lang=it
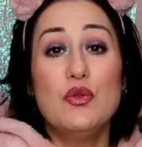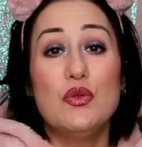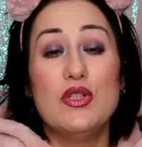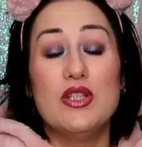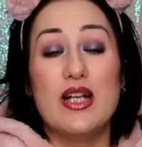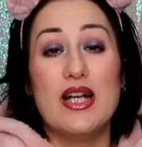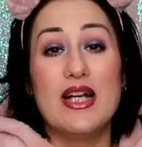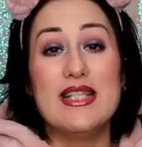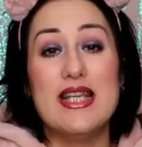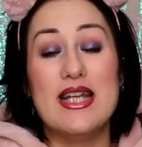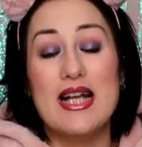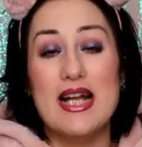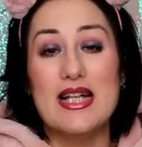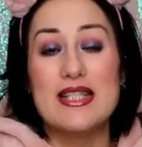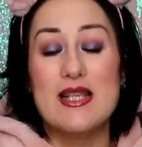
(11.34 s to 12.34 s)
tutti ragazzi e
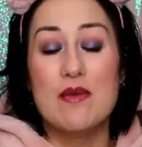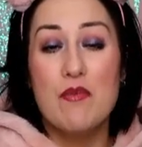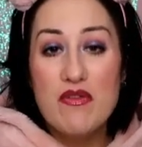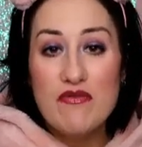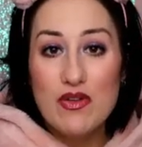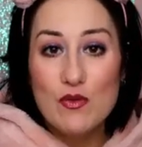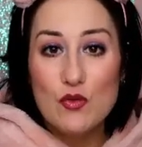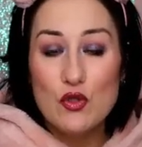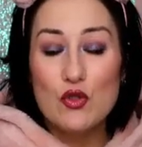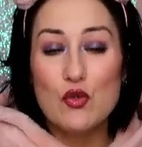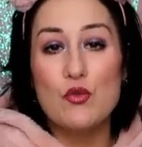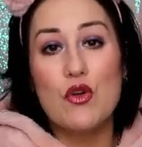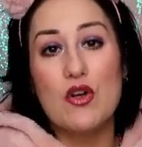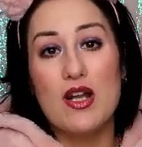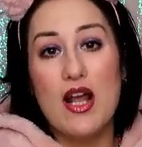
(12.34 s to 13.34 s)
ragazze, benvenuti sul
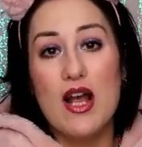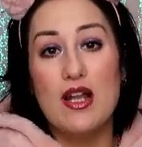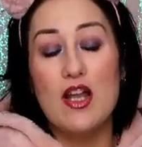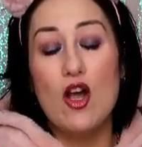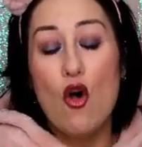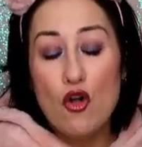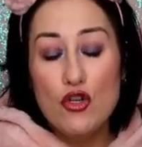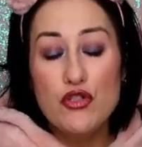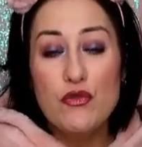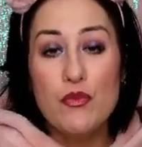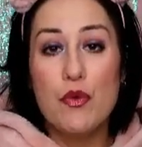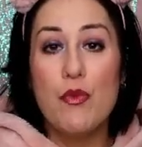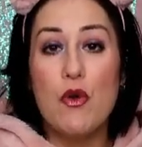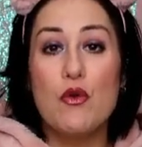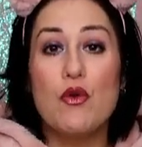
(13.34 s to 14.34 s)
mio canale. Oggi vi
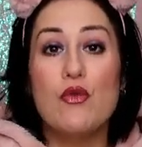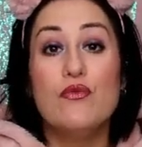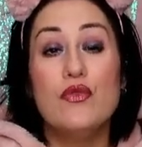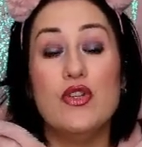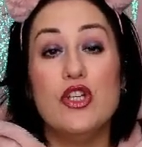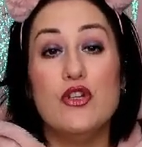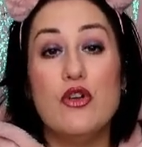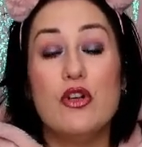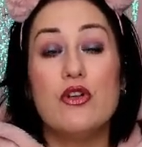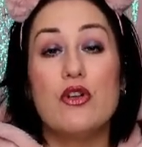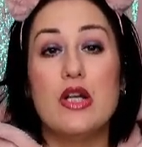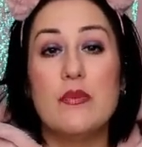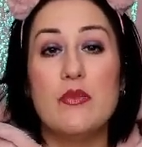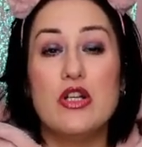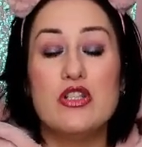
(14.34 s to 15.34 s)
propongo un video in
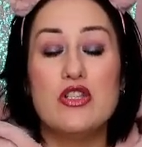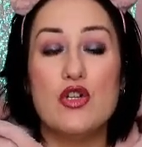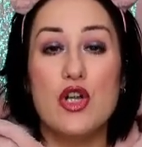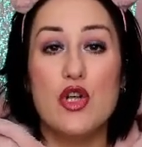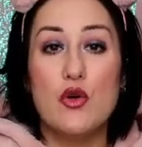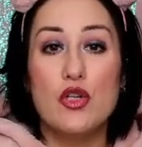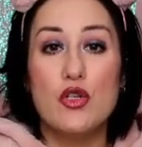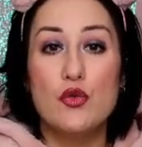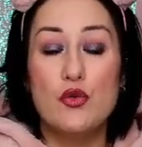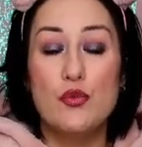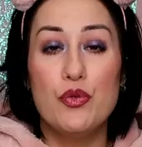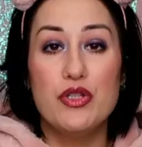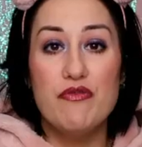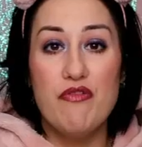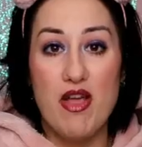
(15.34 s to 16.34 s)
collaborazione con il
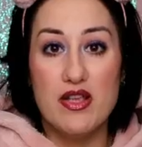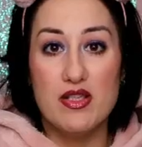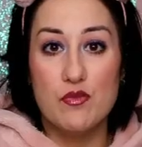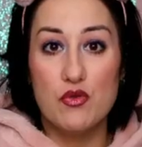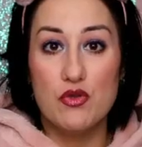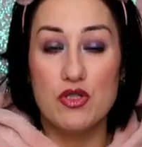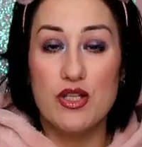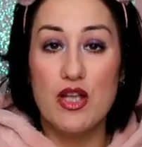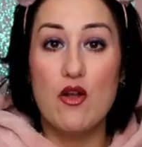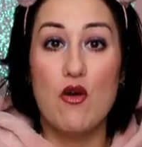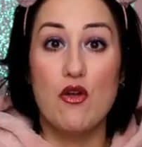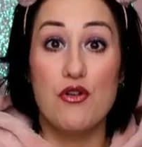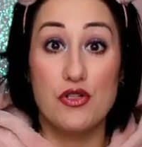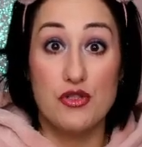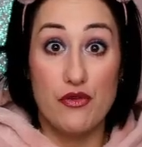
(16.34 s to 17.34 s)
gruppo di Facebook The
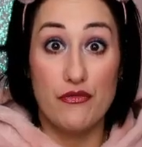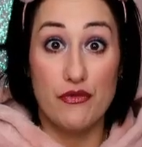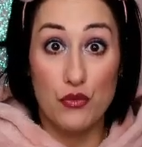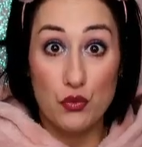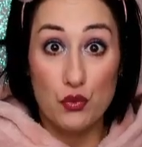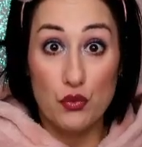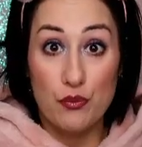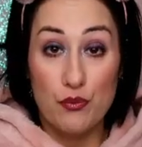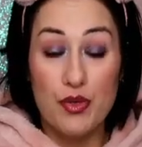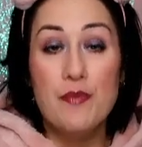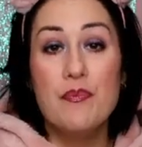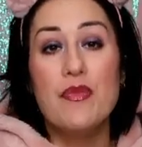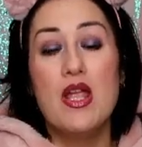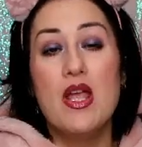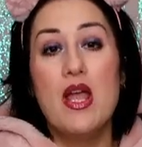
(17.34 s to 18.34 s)
Colors of YouTube.
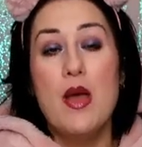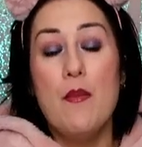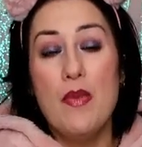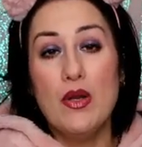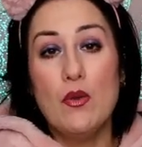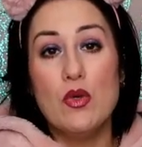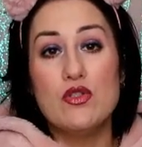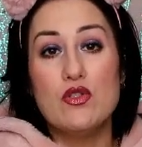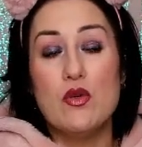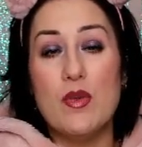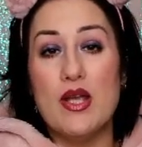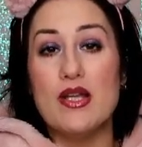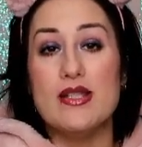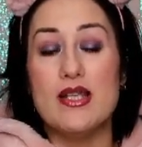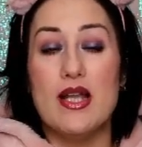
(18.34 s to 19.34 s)
Per questo
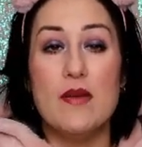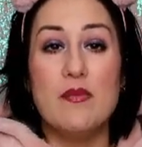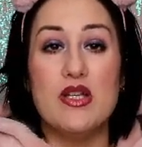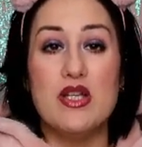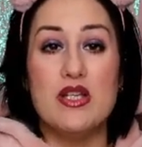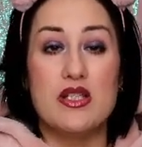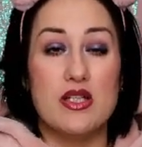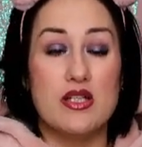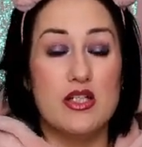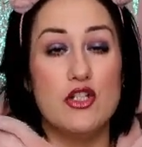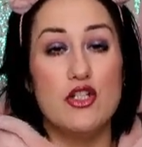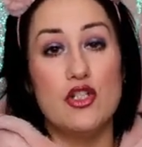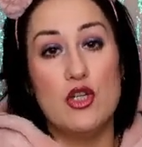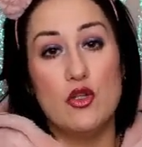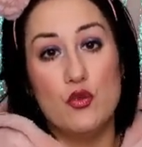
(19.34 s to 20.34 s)
mese le
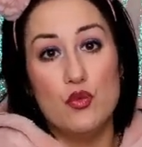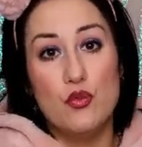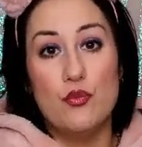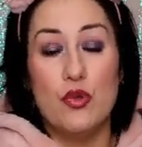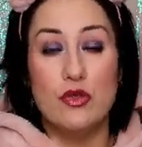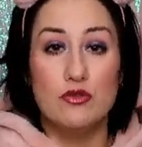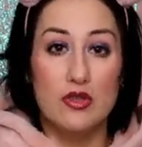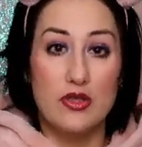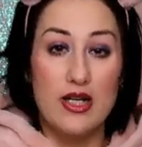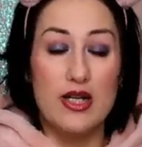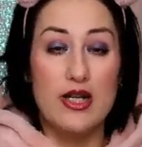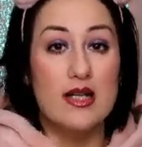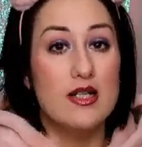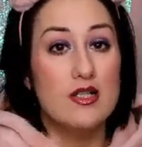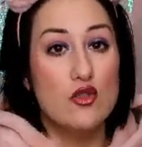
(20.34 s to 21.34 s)
amministratrici del gruppo
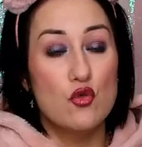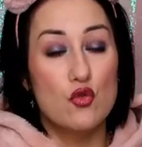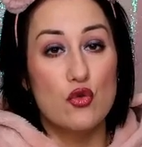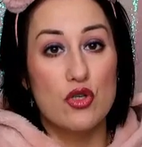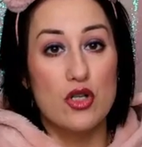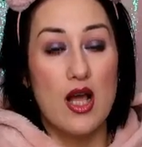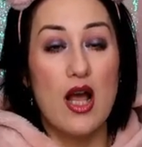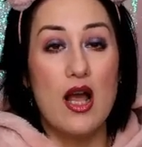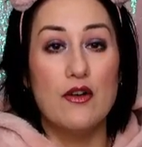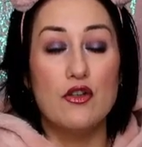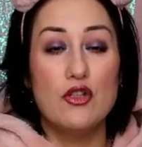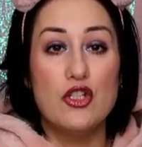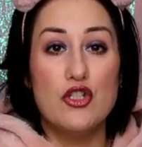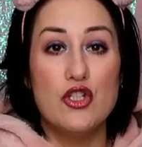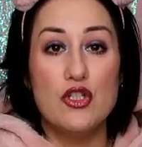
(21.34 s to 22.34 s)
Antonella e Azzurra hanno
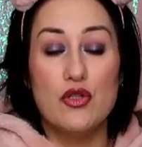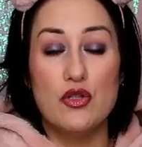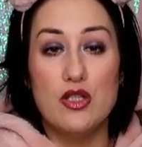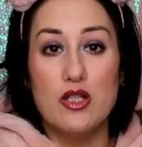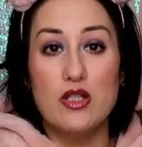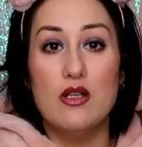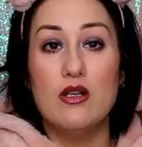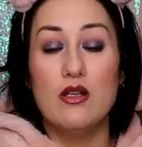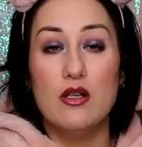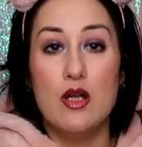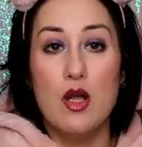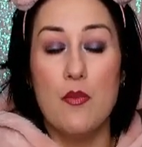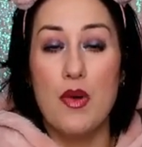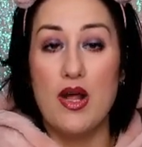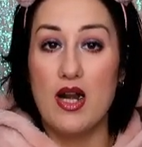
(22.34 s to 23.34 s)
deciso di
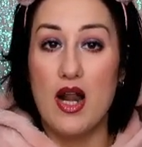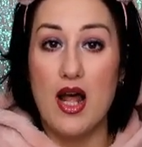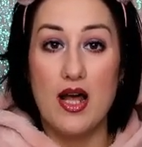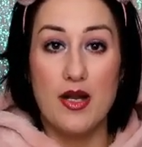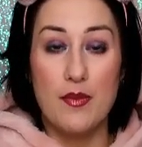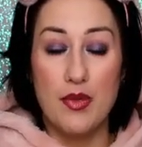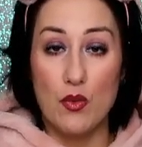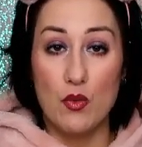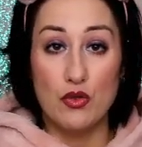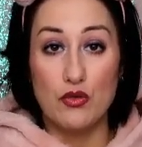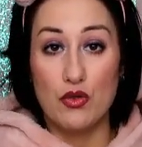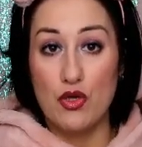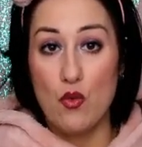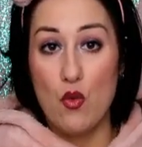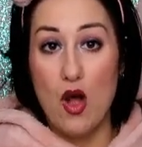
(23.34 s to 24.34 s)
eh, parlare per quanto
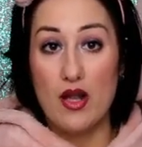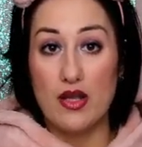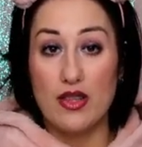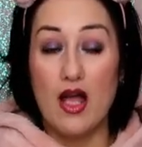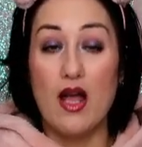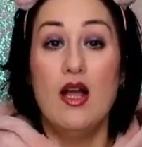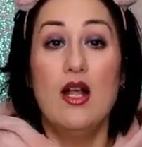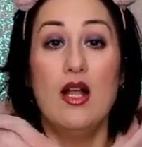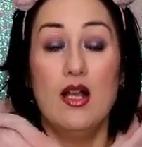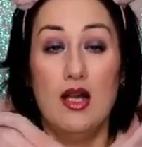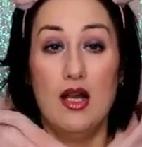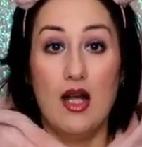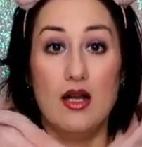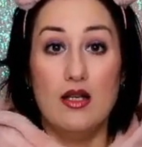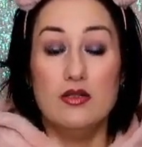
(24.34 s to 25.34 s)
riguarda
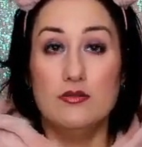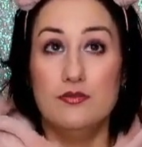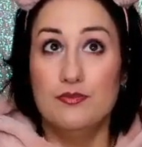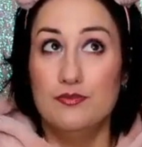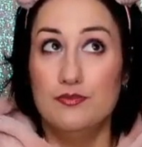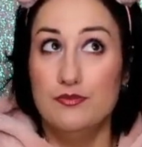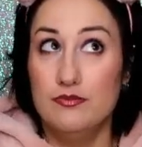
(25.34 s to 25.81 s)
la mh, mm,